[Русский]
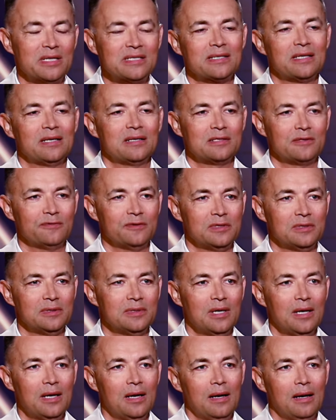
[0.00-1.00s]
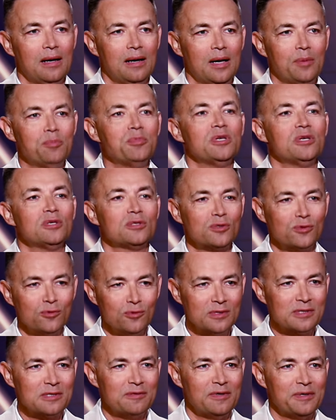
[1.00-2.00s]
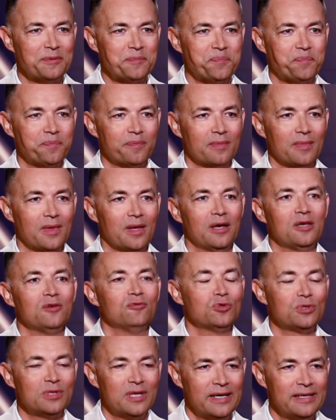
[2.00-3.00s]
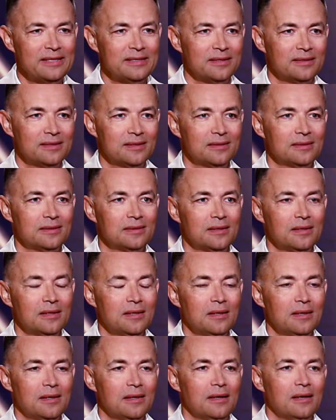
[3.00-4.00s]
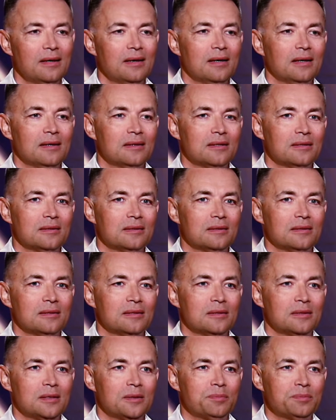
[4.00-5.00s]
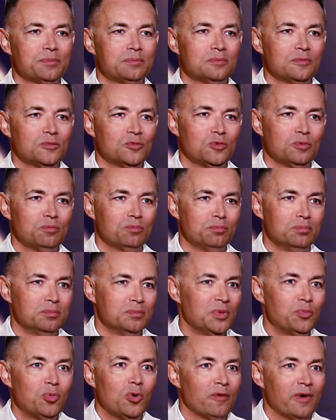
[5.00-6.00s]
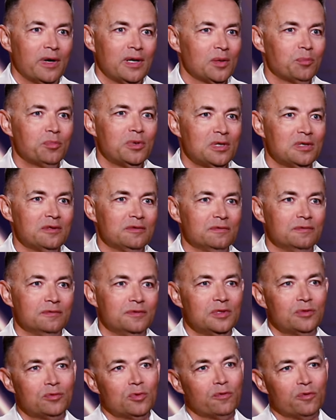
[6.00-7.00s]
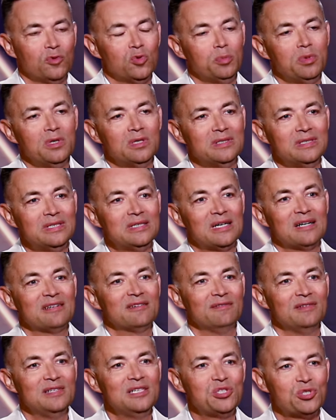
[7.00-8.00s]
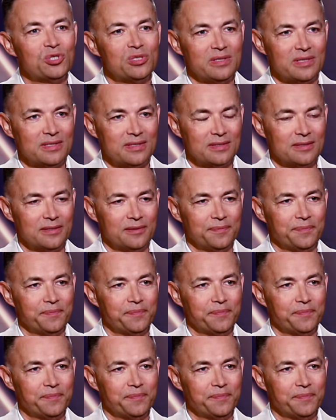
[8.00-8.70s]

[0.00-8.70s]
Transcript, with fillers: рассказывал о мире искусства, о его тайнах, ну, мы буквально были в него влюблены как в личность.